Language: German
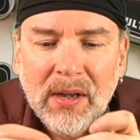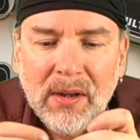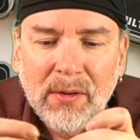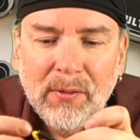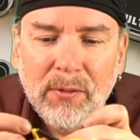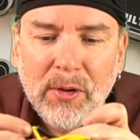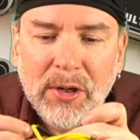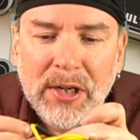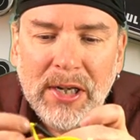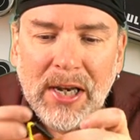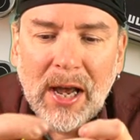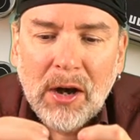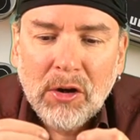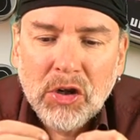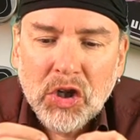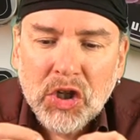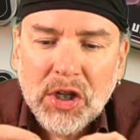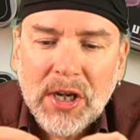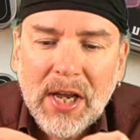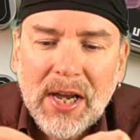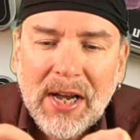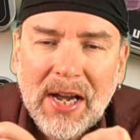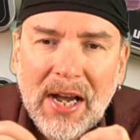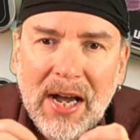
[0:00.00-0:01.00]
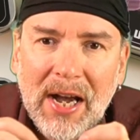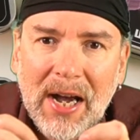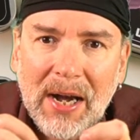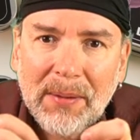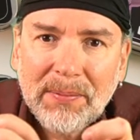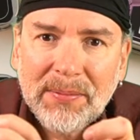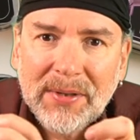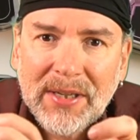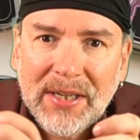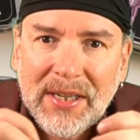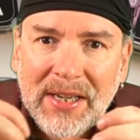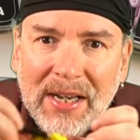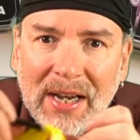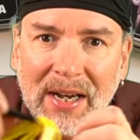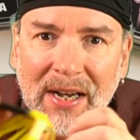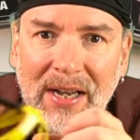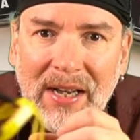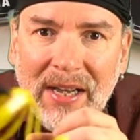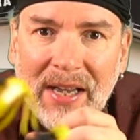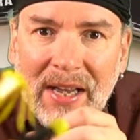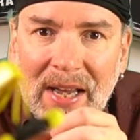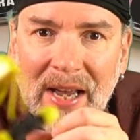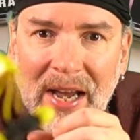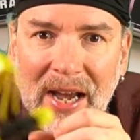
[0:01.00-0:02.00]
Für die Lautstärke habt ihr
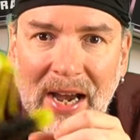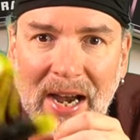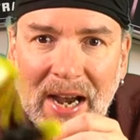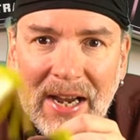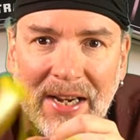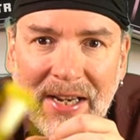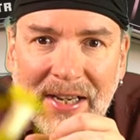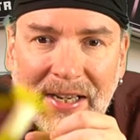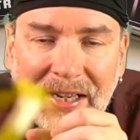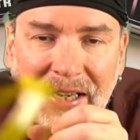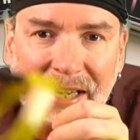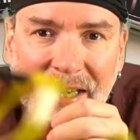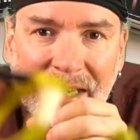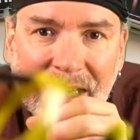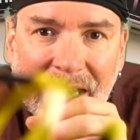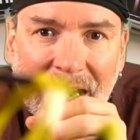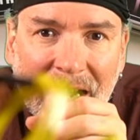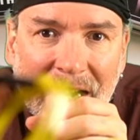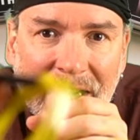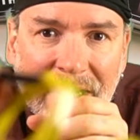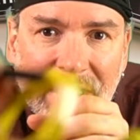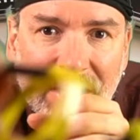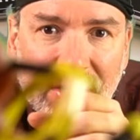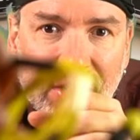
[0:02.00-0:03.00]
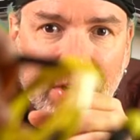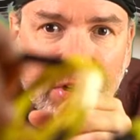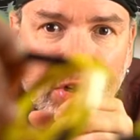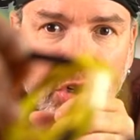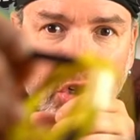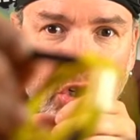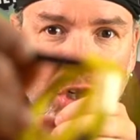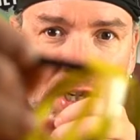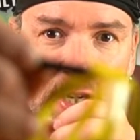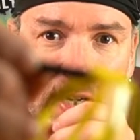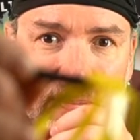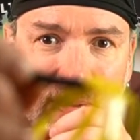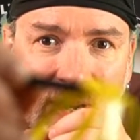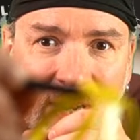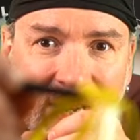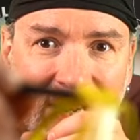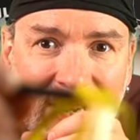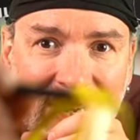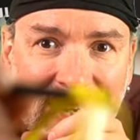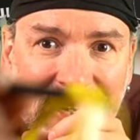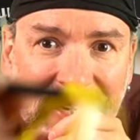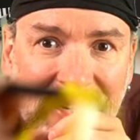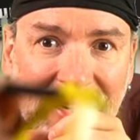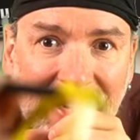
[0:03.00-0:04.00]
einen kleinen
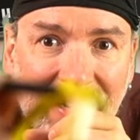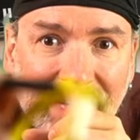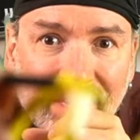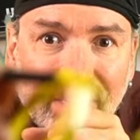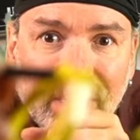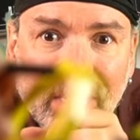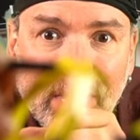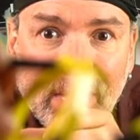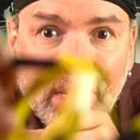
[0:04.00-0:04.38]
Schieberegler,